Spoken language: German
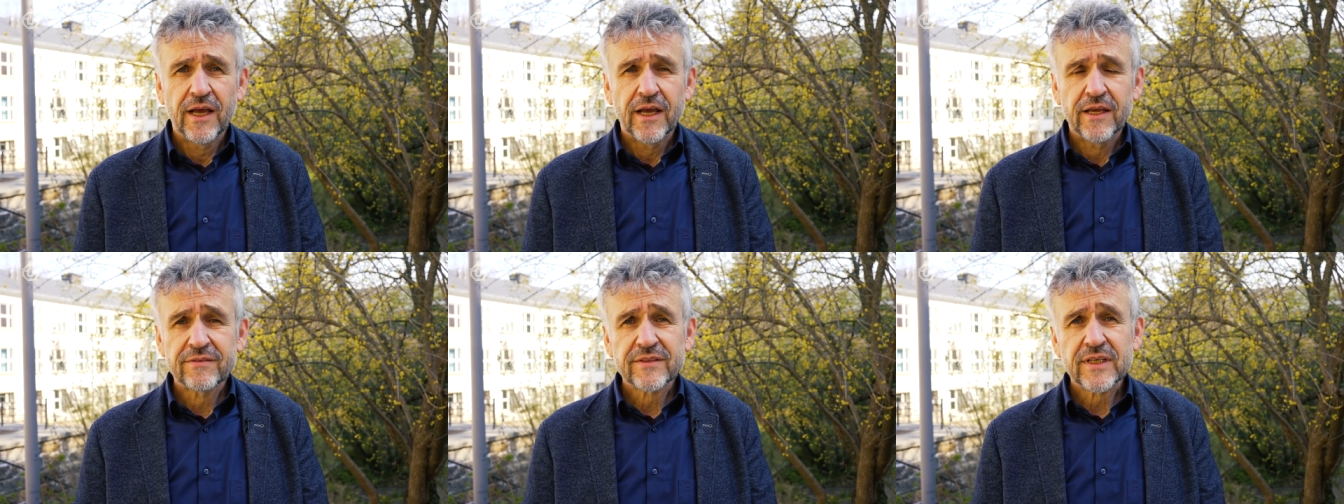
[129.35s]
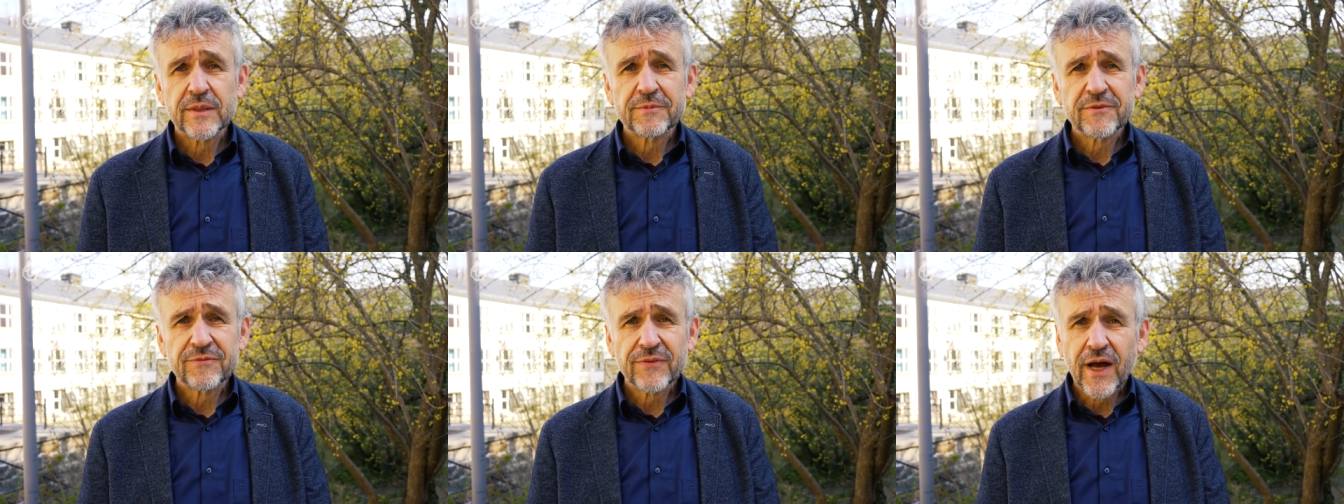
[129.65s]
Es
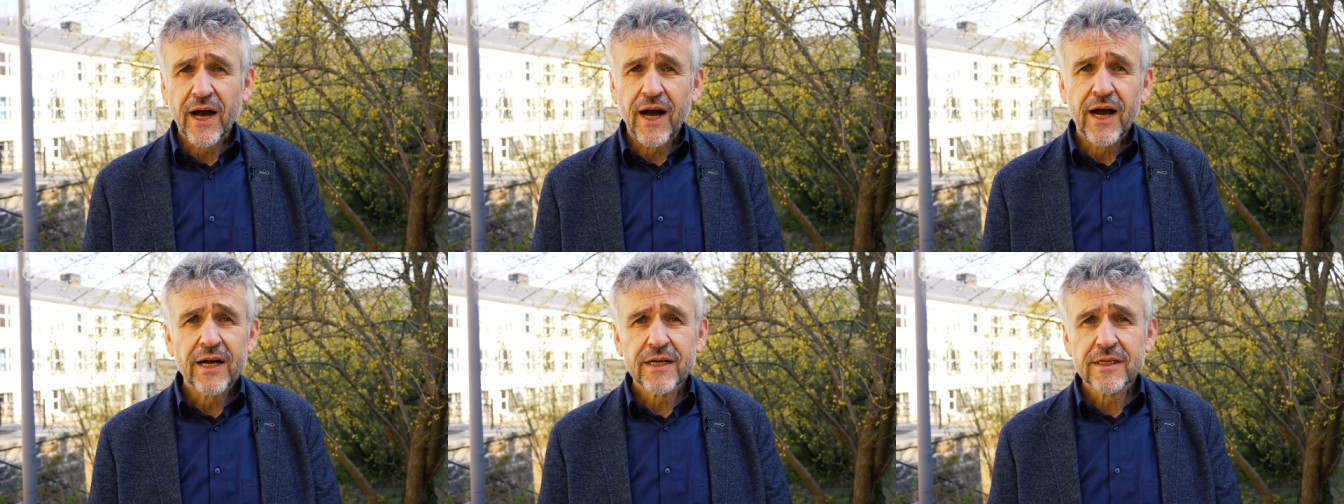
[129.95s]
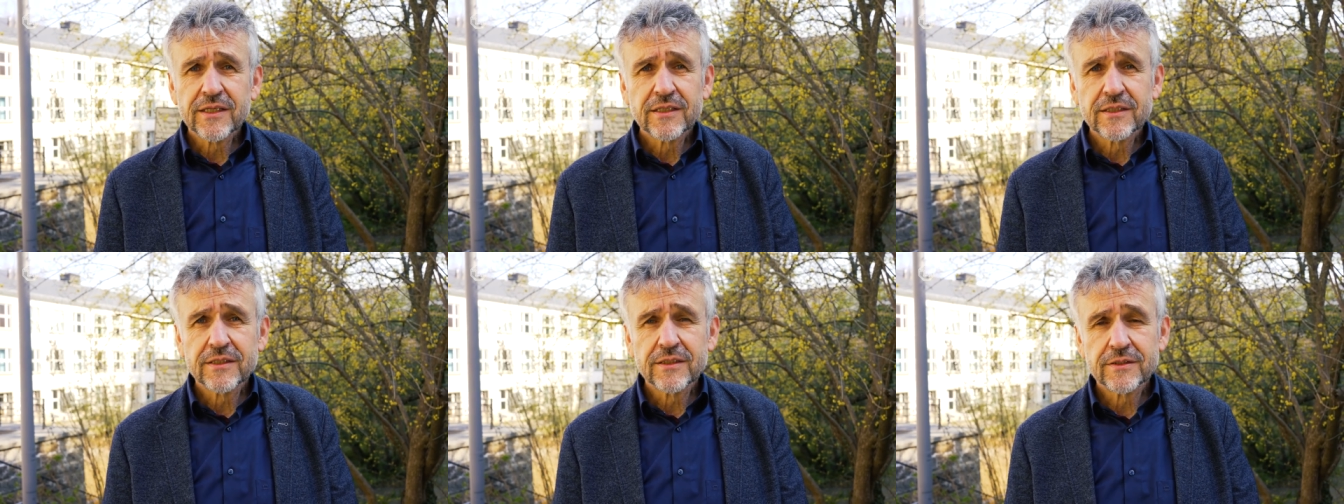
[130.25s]
gibt
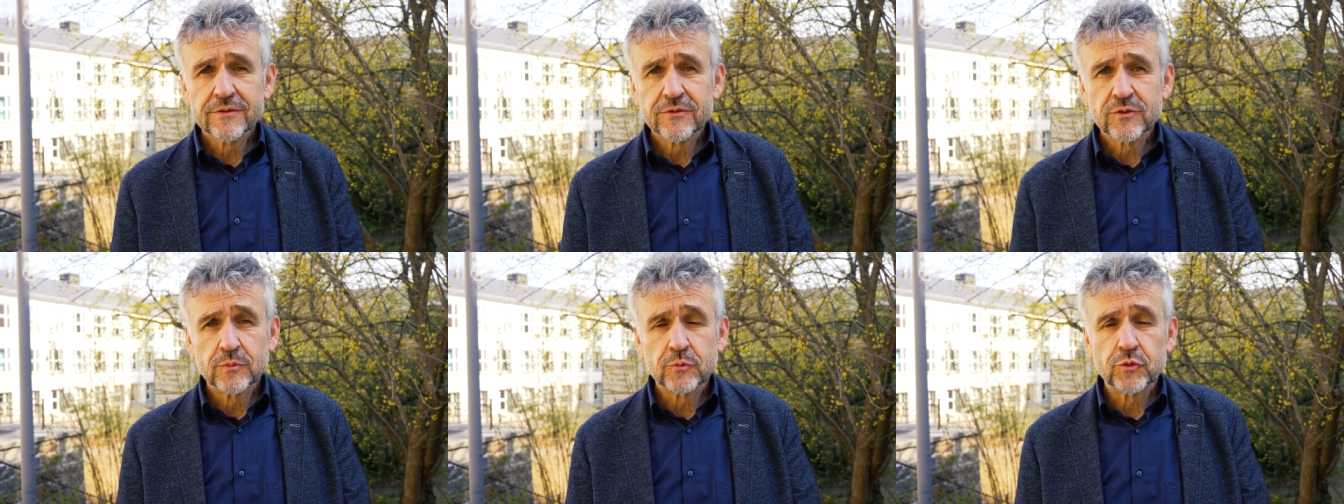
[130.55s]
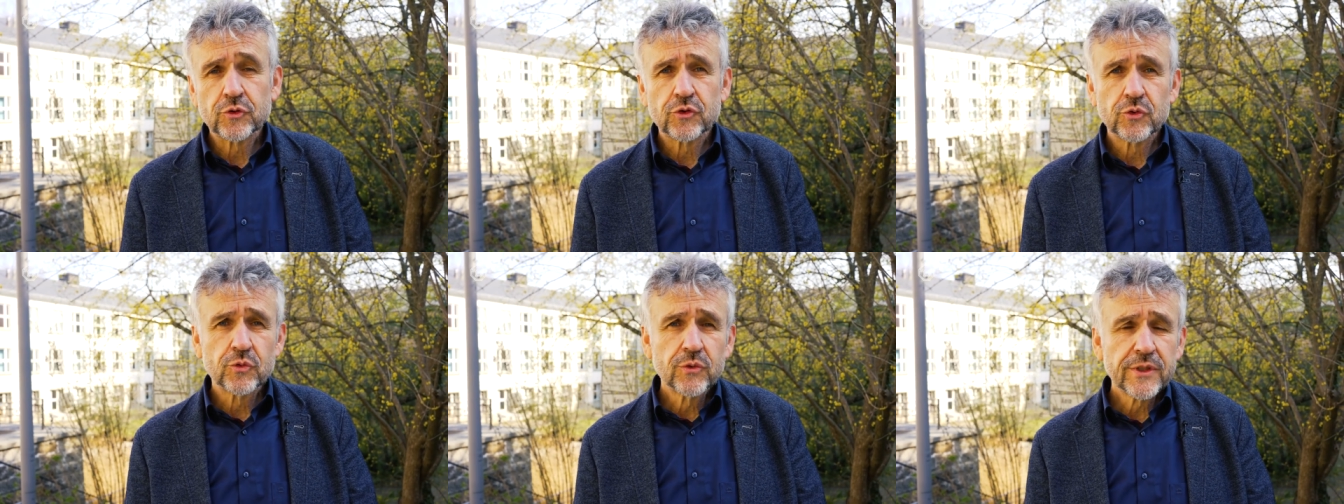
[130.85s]
Fragen zum
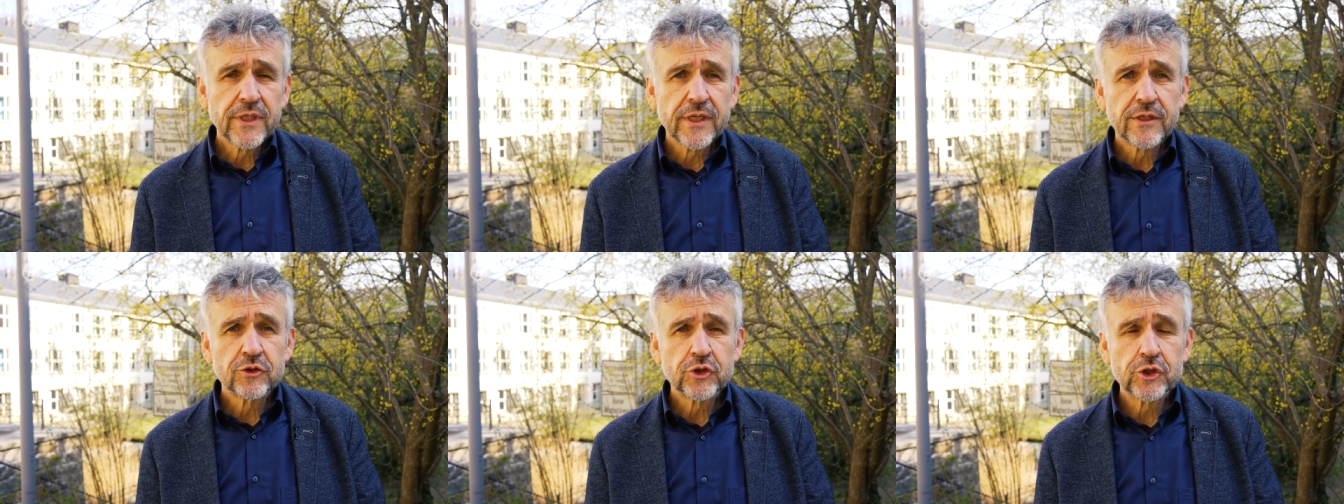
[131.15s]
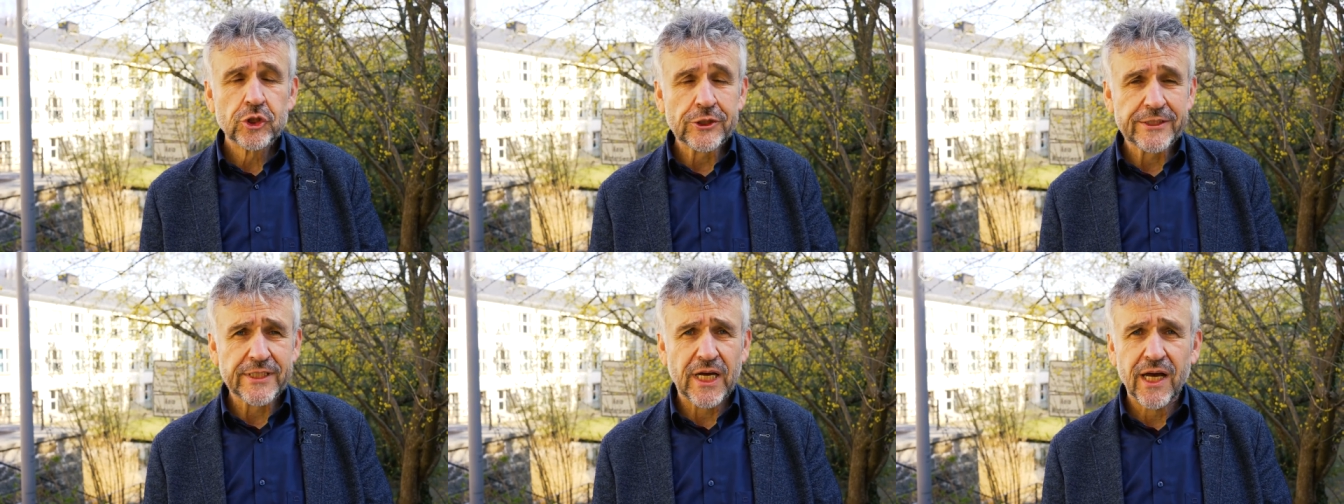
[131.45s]

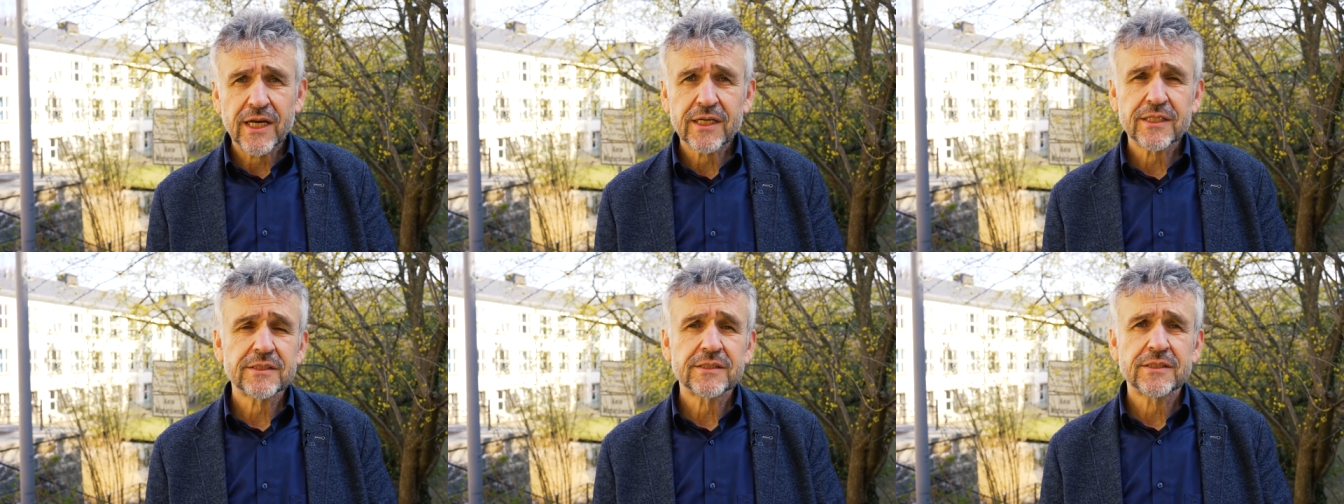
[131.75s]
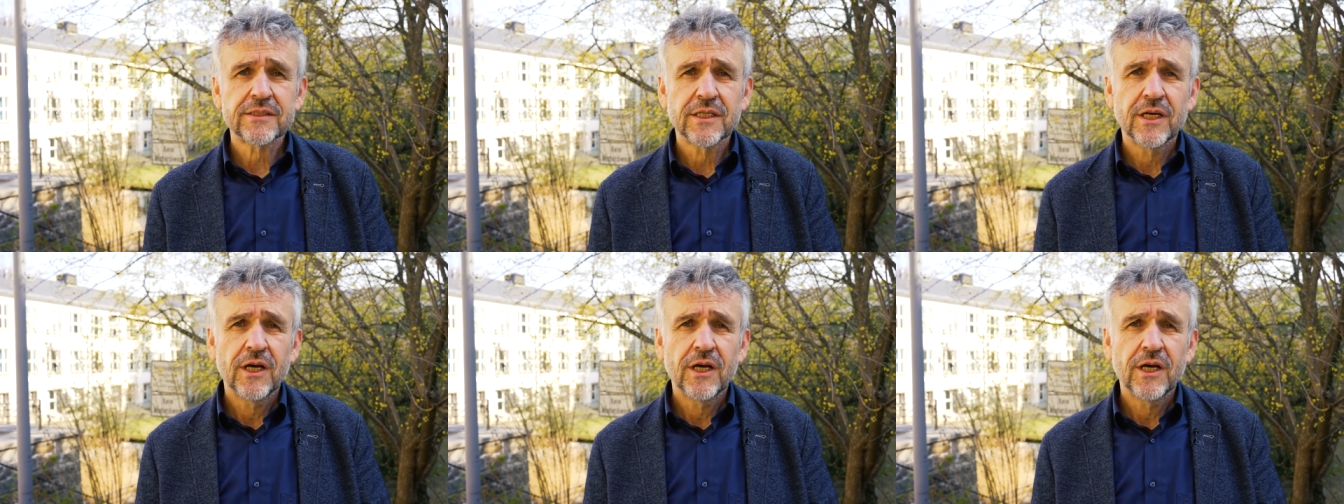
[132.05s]
Studienstart